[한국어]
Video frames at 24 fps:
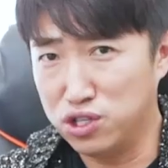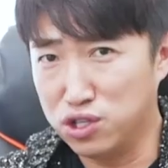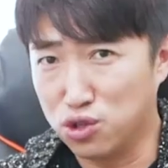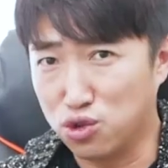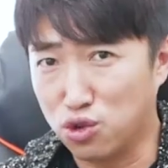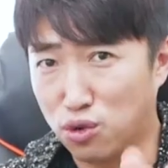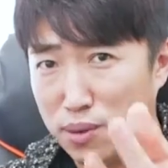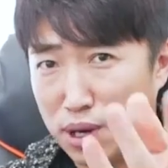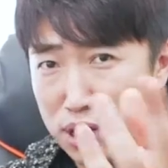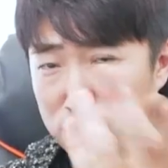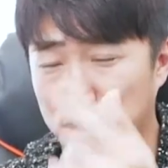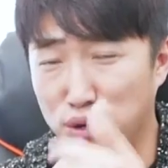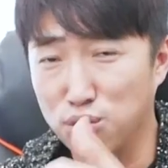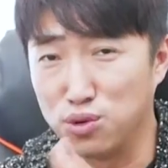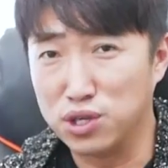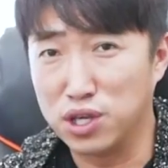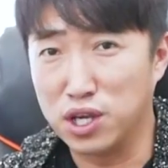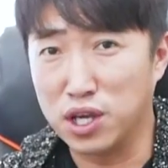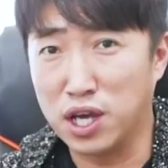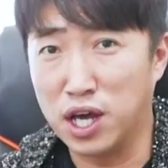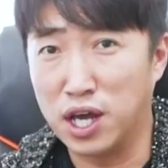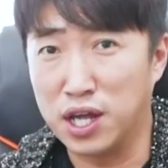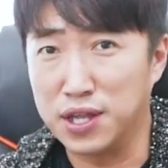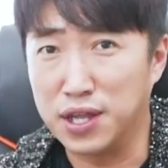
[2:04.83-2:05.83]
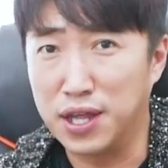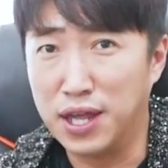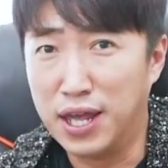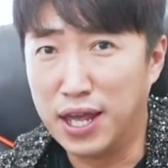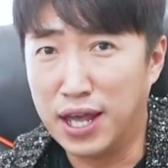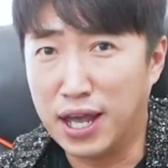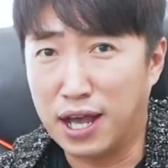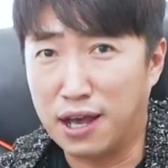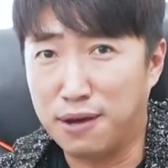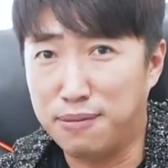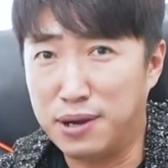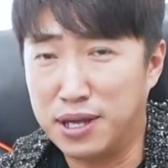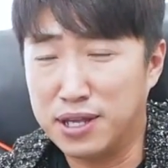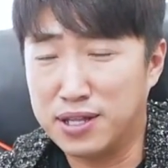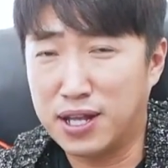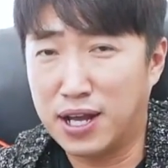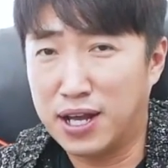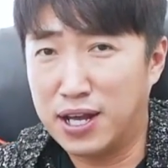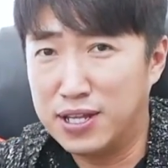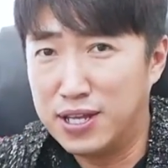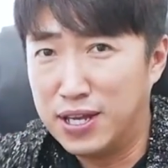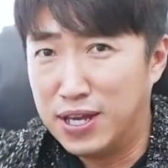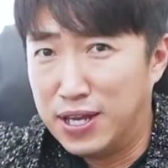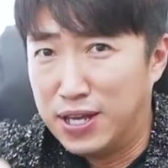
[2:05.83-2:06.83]
이제 도망쳐 오니까 가만히
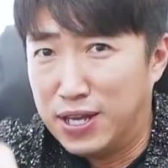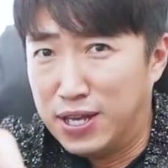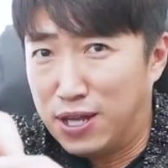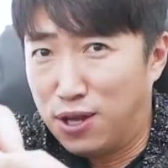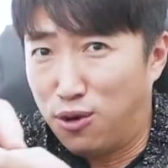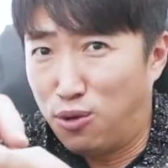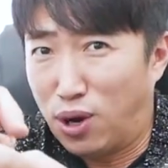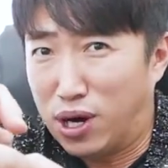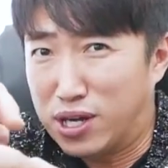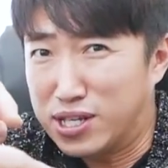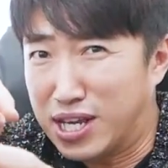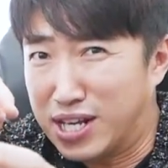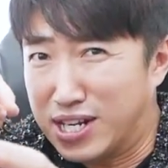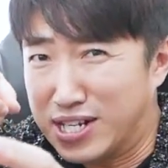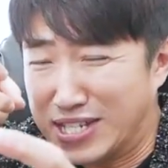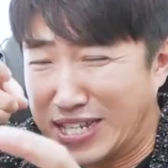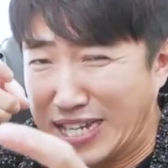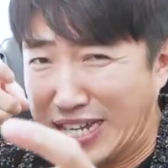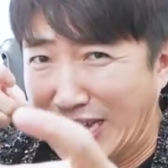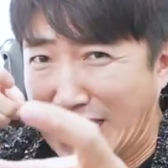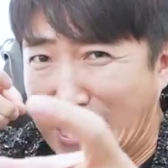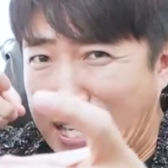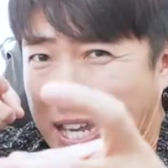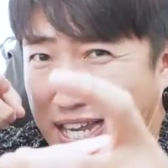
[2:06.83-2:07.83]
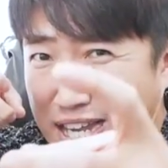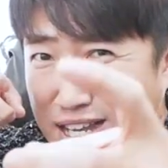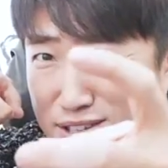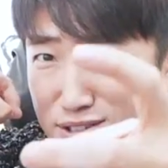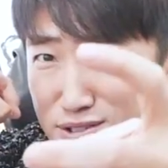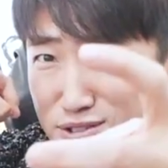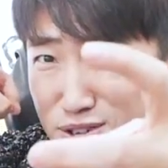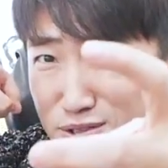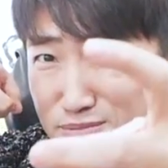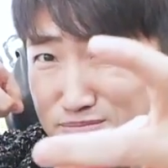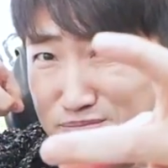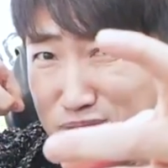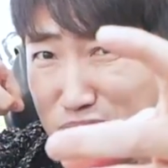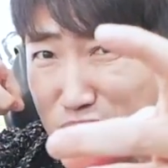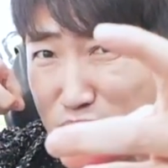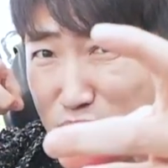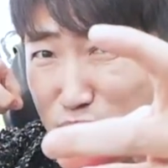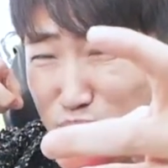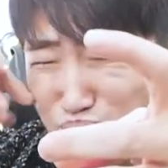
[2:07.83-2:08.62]
있다가 이 화살을 싹 해가지고